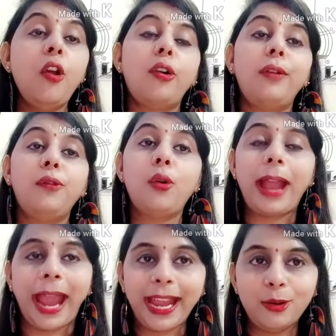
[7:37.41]
और वो
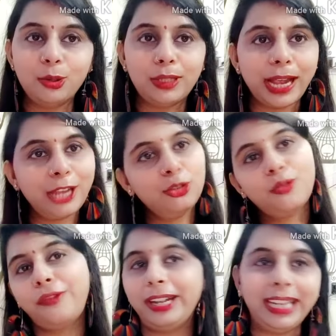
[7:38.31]
एग होता है जो
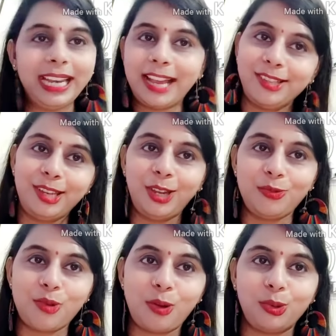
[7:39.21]
फर्टिलाइज नहीं
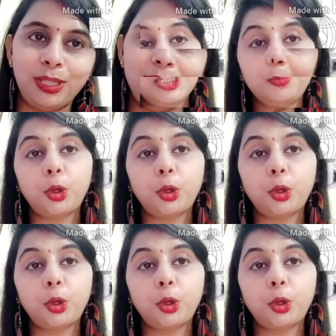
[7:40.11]
हुआ होता